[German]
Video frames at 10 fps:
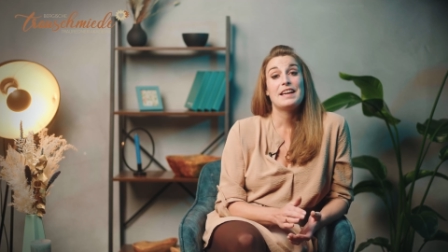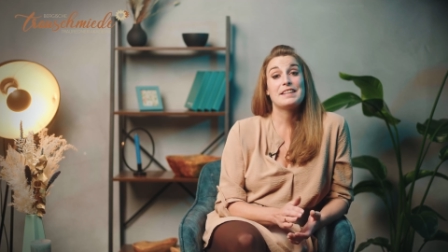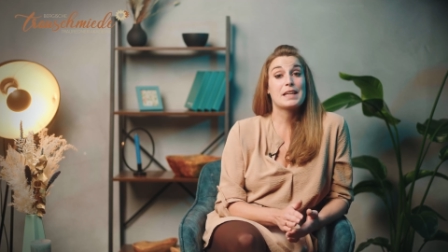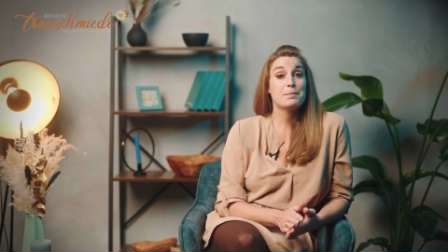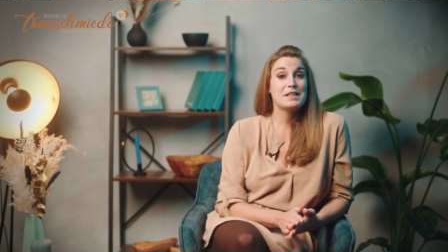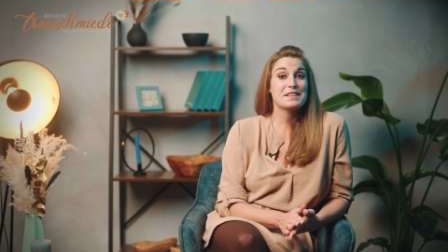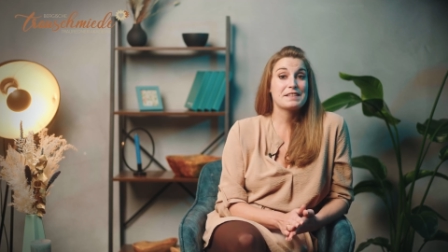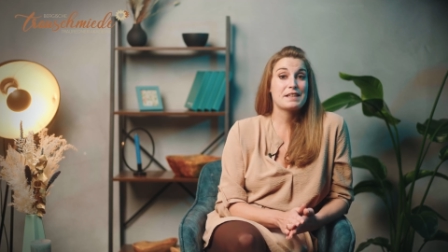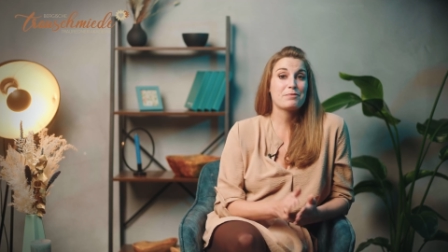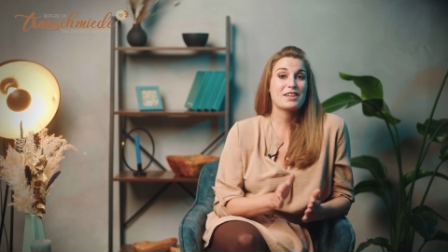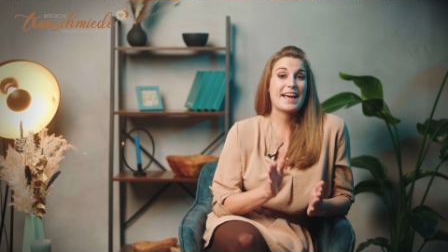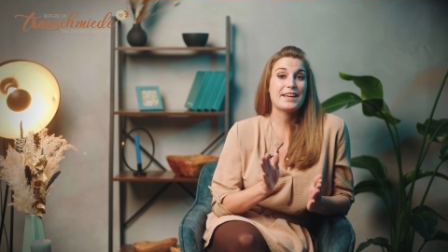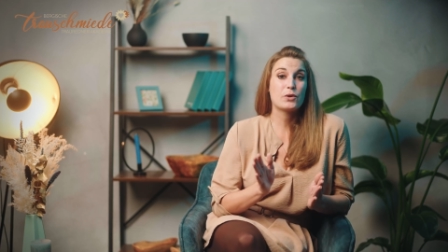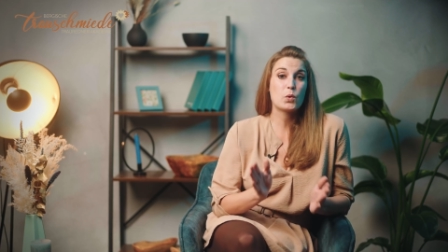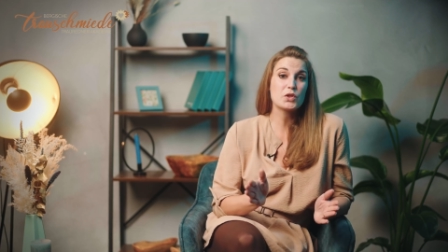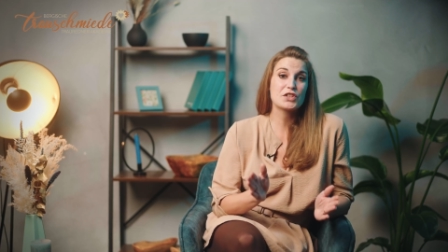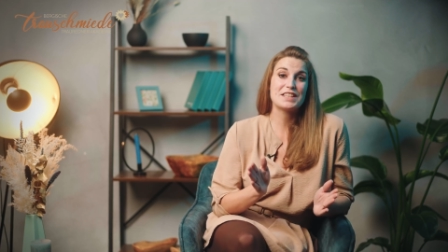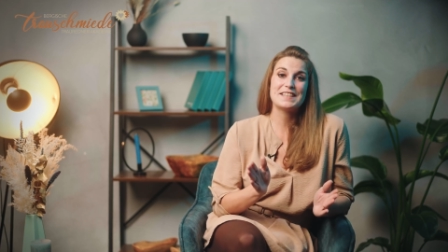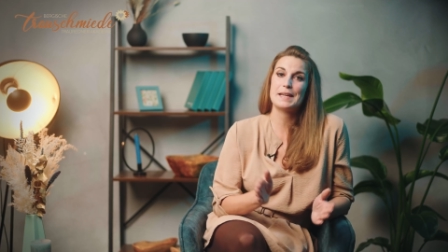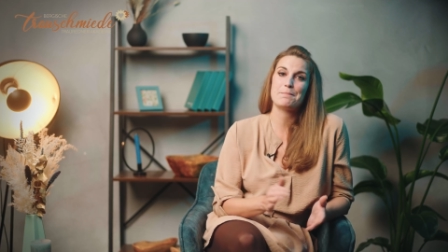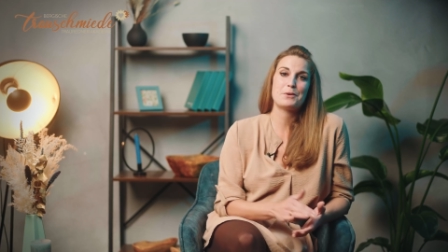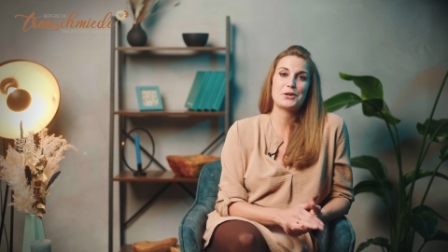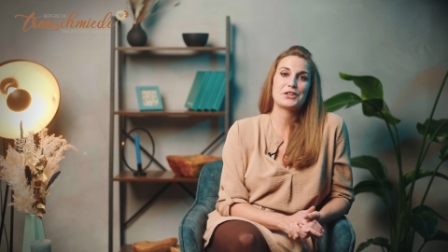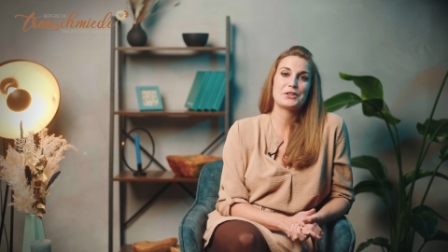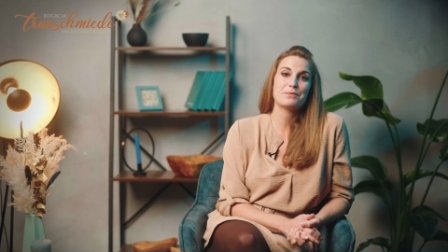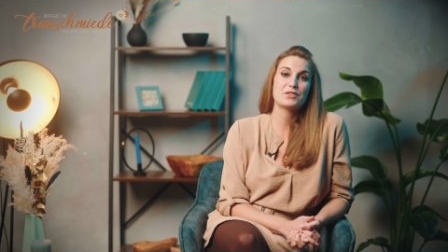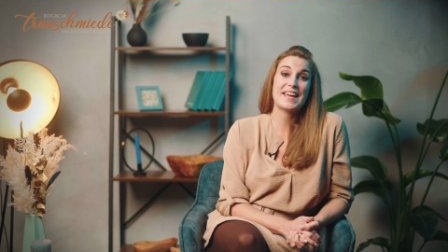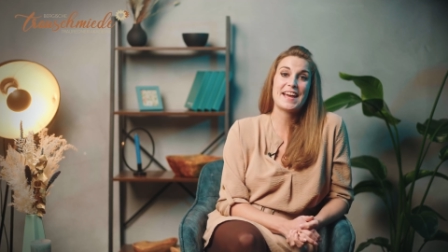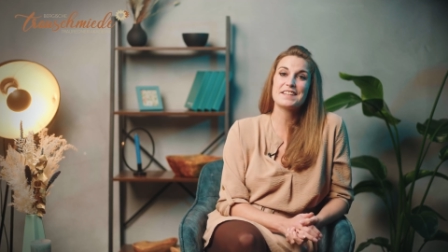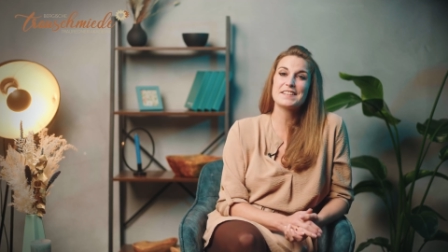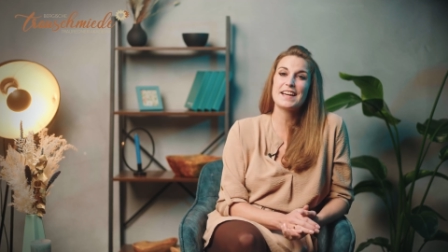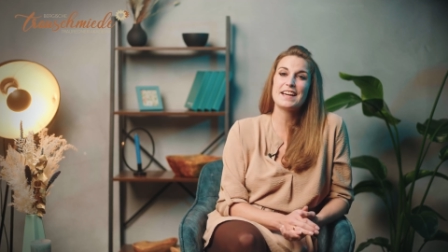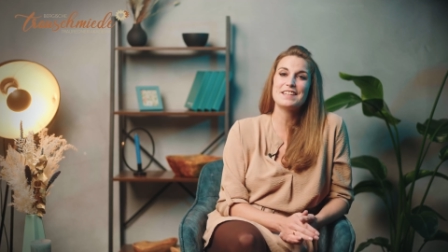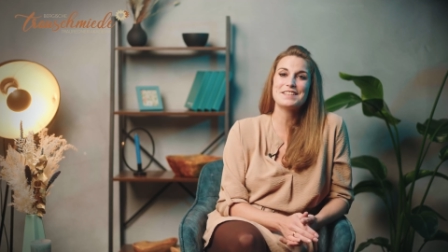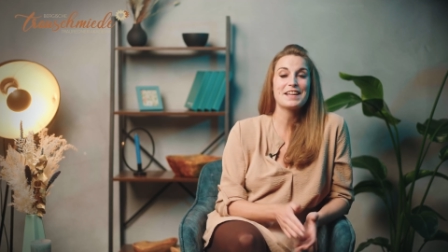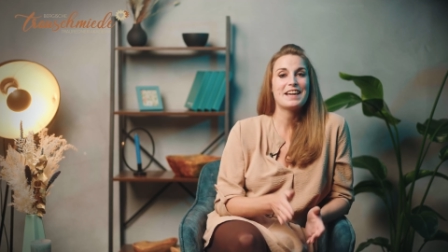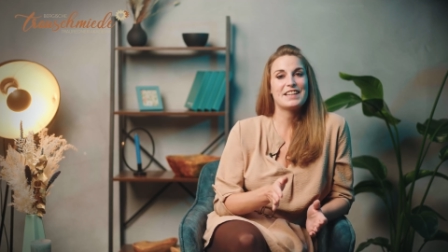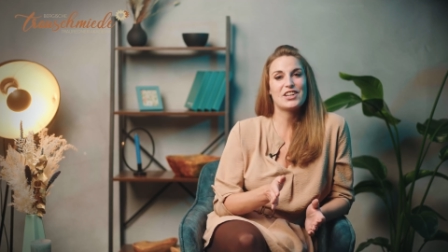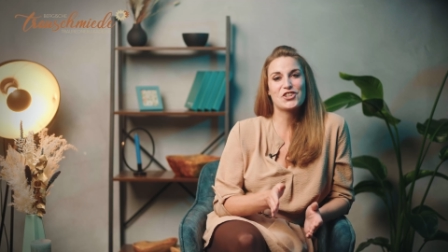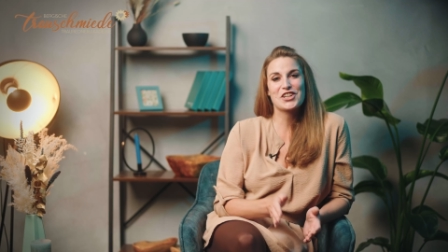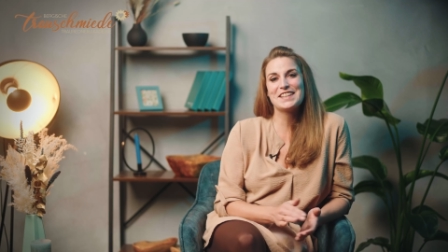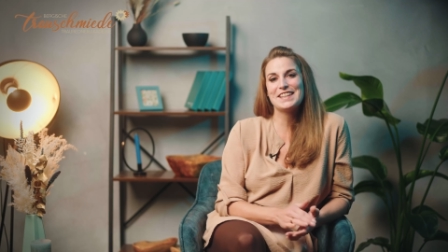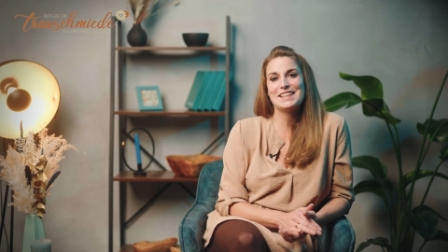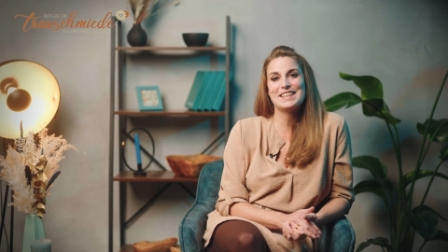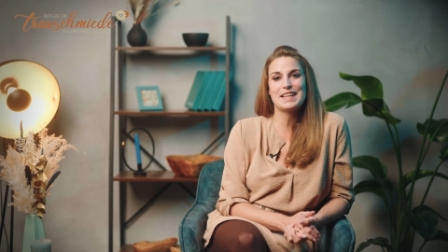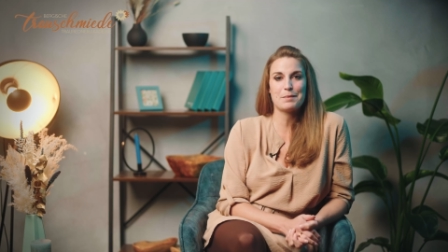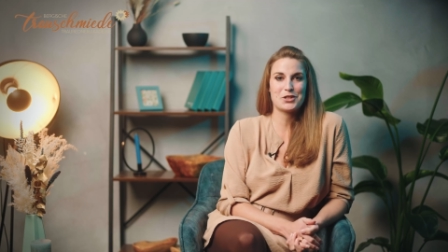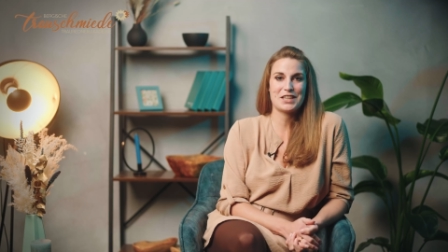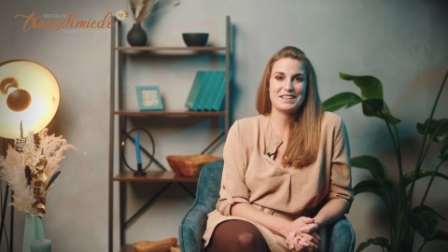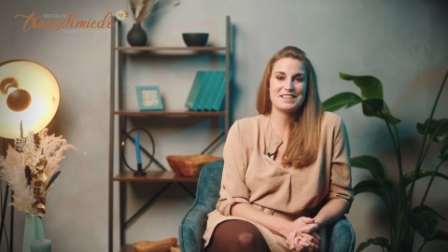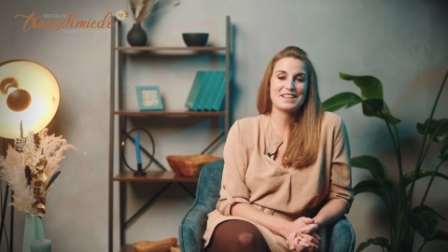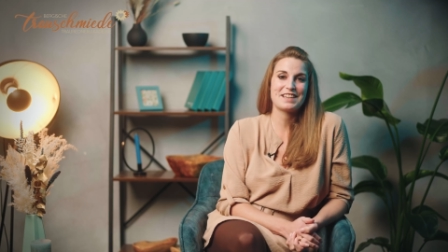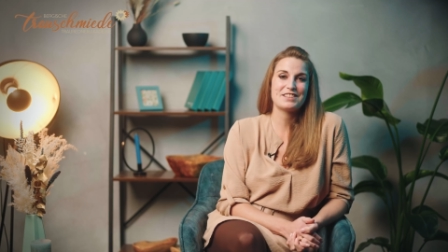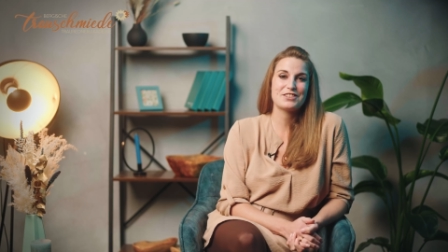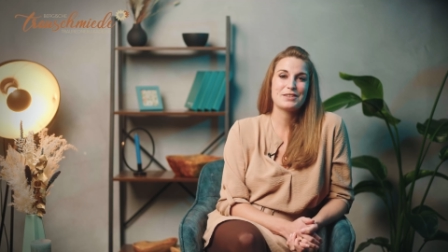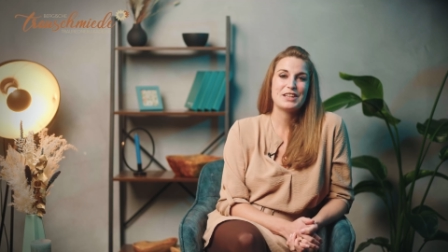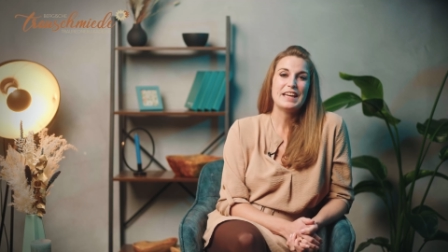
Es gibt insgesamt drei große Themenblöcke. Der erste heißt der Schritt in die Selbstständigkeit.